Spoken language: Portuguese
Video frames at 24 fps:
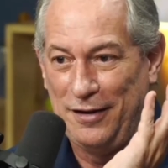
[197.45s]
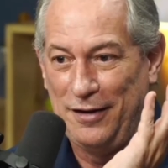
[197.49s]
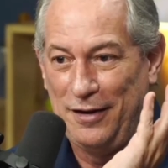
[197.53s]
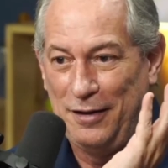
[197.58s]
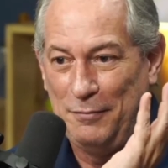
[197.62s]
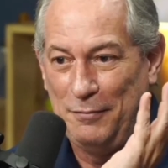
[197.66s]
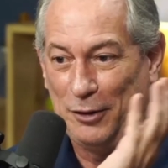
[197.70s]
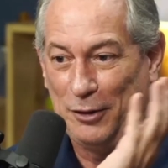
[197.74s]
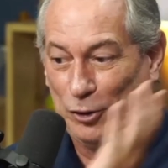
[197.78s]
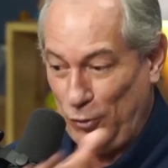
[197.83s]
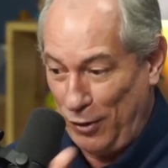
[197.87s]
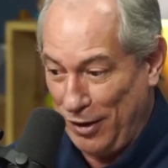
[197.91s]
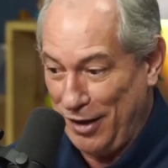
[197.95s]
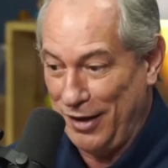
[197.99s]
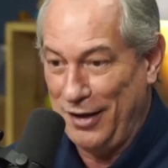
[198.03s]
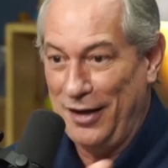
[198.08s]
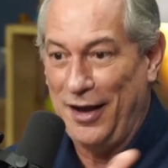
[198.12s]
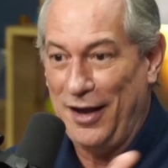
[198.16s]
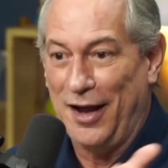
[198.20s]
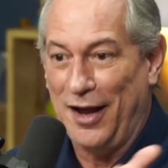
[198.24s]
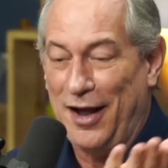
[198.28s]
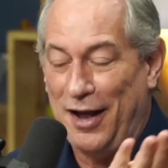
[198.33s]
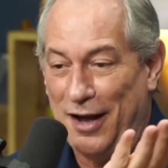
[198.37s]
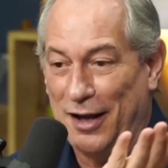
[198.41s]
Mas estou aqui
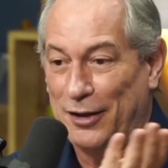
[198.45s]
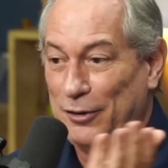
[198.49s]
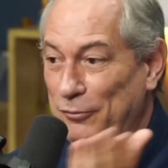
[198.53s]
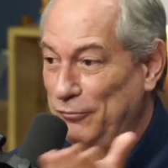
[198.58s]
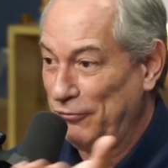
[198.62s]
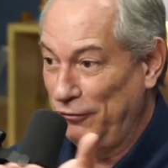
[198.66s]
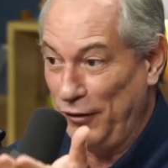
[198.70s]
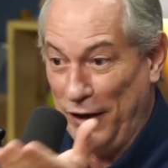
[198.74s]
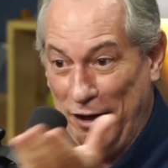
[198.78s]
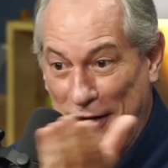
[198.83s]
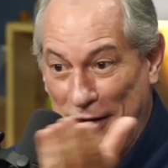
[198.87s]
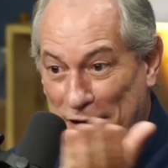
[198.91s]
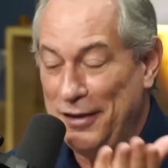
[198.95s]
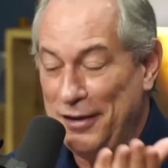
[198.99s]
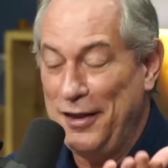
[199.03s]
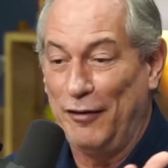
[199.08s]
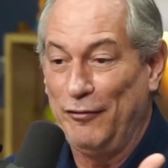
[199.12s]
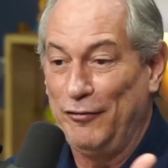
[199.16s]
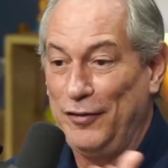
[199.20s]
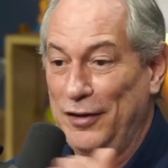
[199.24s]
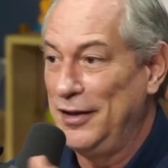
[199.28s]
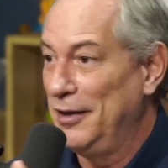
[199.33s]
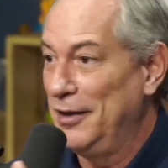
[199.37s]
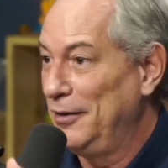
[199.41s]
agarrado, feliz da
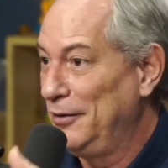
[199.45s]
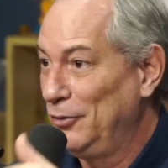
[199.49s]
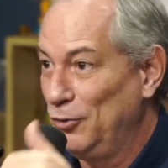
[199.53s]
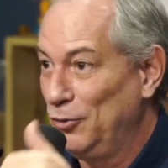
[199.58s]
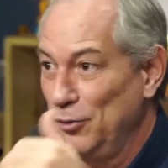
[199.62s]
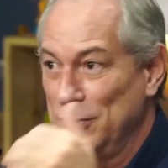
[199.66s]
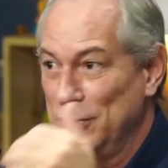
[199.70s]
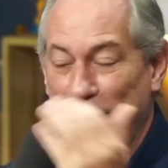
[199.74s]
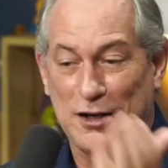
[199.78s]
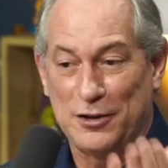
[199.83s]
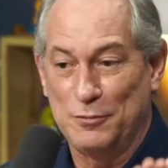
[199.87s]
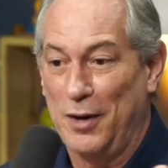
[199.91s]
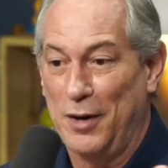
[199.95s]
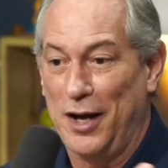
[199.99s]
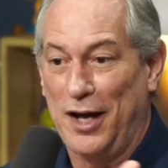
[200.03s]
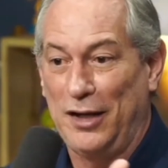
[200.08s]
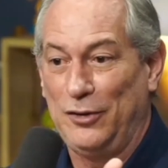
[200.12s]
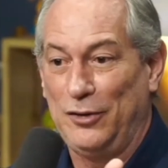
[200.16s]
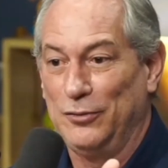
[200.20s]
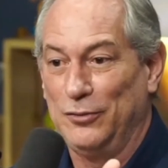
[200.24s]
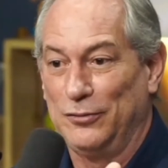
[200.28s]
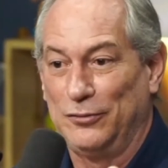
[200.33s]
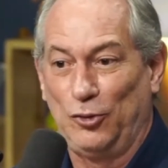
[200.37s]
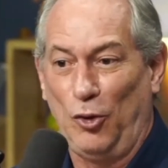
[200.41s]
vida,
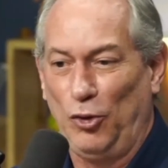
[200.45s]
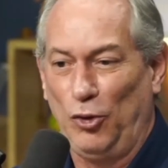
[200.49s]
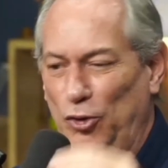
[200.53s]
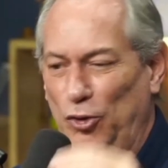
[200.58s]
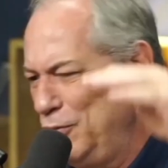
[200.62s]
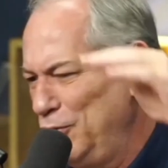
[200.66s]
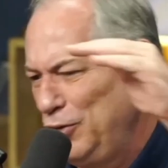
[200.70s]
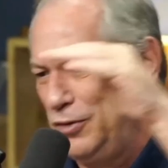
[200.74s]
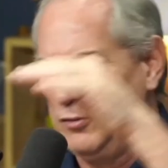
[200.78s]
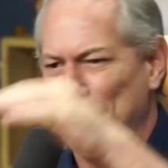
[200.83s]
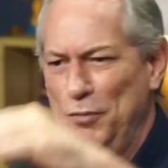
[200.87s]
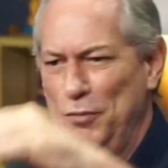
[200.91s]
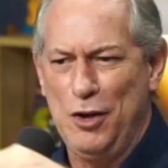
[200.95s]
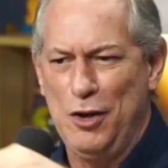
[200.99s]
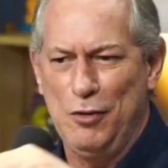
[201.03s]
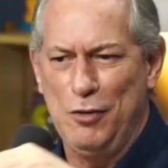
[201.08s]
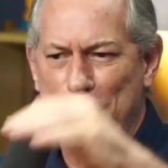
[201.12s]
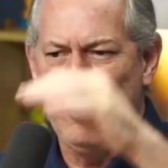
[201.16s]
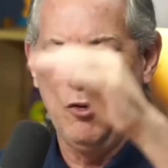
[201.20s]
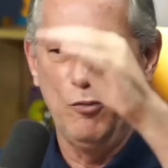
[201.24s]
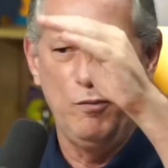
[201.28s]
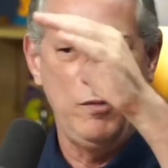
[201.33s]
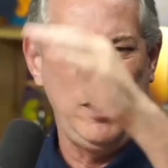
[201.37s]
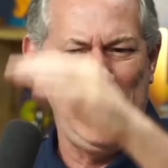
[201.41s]
entusiasmado, todo mundo me, me
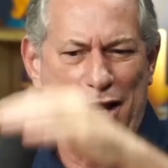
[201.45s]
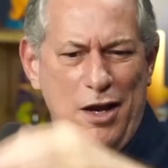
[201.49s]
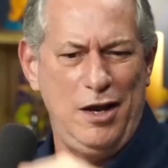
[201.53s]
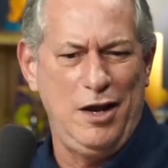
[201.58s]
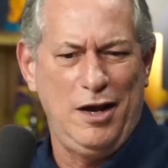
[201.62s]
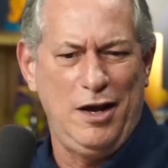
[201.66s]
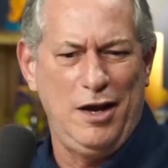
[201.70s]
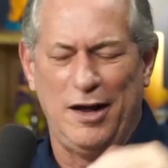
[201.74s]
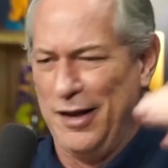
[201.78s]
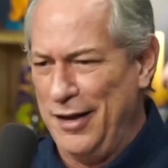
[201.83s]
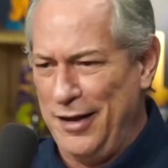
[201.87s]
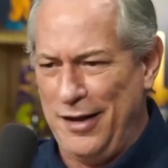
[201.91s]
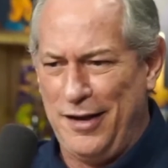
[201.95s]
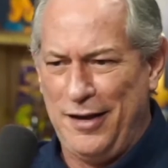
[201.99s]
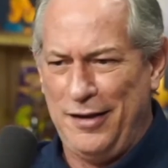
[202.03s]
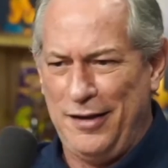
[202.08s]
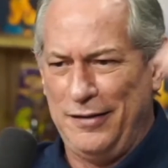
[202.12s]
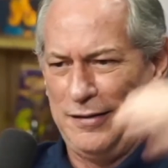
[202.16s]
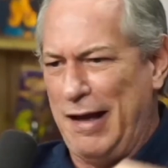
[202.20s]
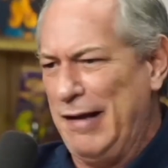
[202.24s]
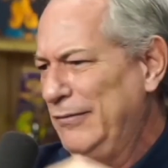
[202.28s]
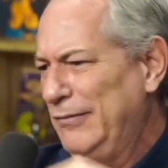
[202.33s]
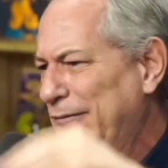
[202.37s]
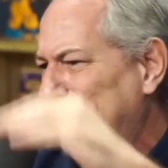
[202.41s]
humilha,
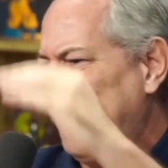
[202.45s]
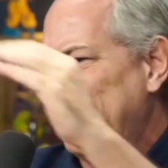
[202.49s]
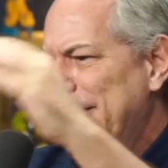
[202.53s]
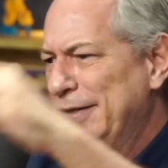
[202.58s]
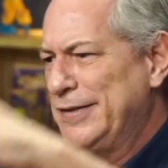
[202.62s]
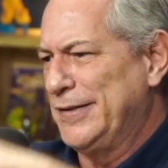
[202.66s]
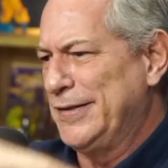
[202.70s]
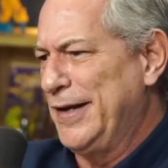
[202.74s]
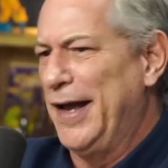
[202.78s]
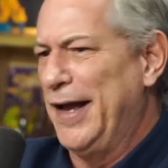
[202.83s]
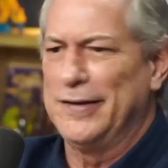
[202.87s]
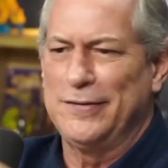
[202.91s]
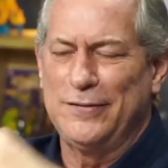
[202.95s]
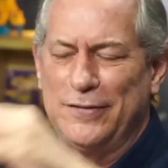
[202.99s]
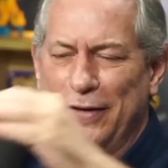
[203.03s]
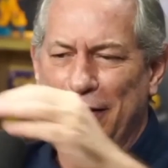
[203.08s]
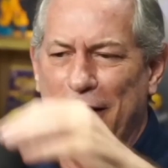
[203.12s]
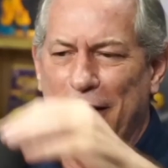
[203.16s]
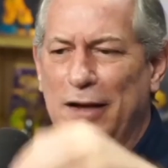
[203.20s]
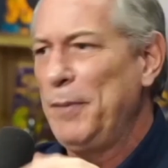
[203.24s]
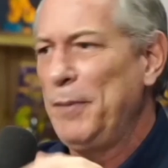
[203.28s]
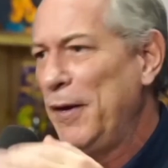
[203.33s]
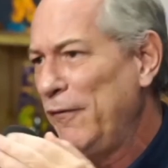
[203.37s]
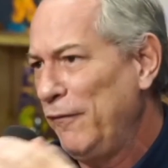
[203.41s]
tá, não tem chance, não sei o quê.
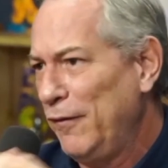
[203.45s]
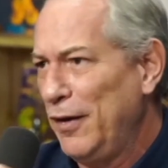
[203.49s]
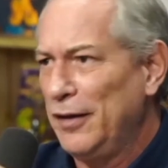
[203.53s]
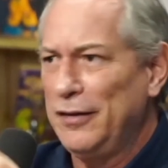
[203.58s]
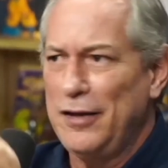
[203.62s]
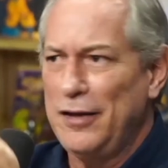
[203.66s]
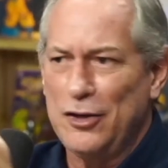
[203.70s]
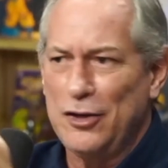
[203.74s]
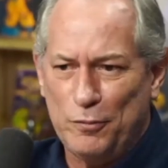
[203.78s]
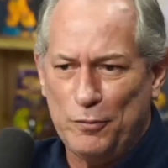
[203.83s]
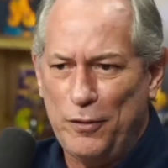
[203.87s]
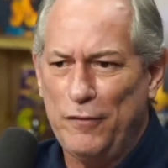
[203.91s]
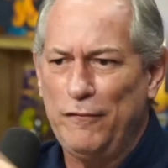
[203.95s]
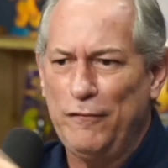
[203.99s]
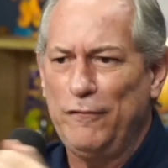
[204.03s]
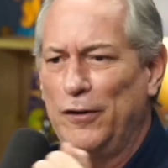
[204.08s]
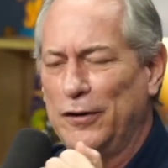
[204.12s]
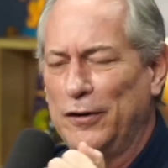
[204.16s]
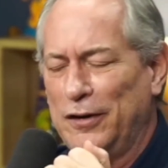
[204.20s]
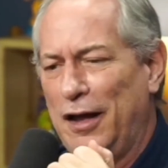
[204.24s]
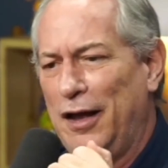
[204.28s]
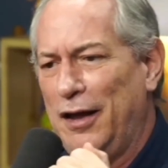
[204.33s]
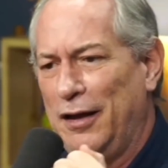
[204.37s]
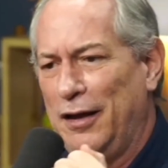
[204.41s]
Perfeito, deixa o povo
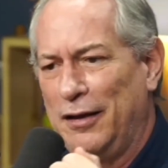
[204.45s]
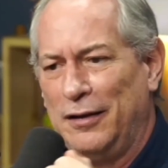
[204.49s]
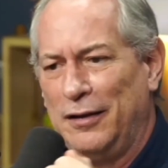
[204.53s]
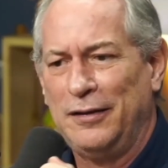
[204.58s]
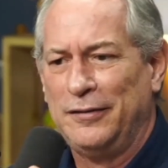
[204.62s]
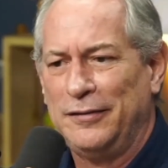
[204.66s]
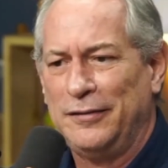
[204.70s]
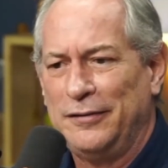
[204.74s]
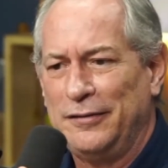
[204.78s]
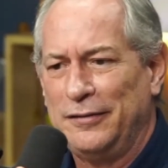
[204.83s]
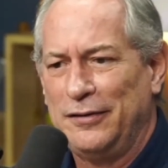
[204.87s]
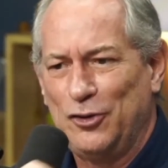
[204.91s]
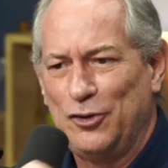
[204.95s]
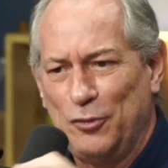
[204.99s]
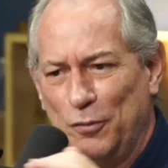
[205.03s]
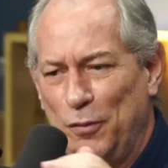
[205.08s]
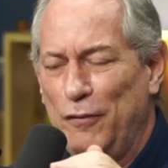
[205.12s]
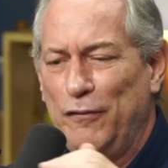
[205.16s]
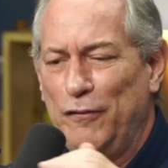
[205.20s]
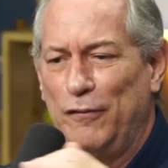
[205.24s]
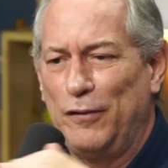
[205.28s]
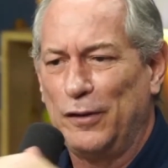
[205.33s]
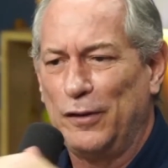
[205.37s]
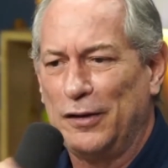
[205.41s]
votar, deixa o
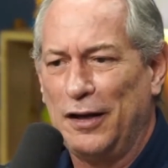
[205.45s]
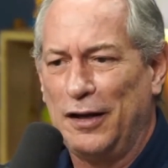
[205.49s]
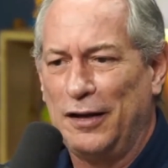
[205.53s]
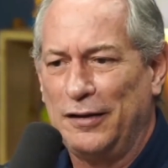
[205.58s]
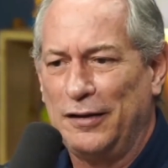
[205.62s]
povo votar.